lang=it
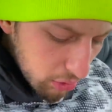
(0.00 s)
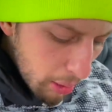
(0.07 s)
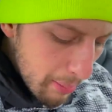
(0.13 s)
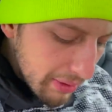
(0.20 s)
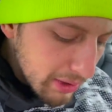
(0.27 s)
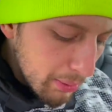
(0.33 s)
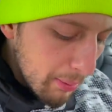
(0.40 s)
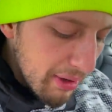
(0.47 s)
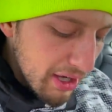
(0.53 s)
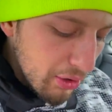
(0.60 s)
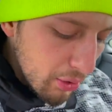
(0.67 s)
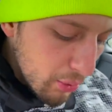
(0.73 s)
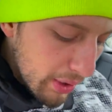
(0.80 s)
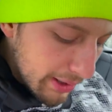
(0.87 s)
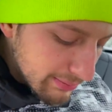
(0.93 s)
Poi tipo bacon
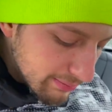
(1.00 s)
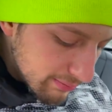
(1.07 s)
qua.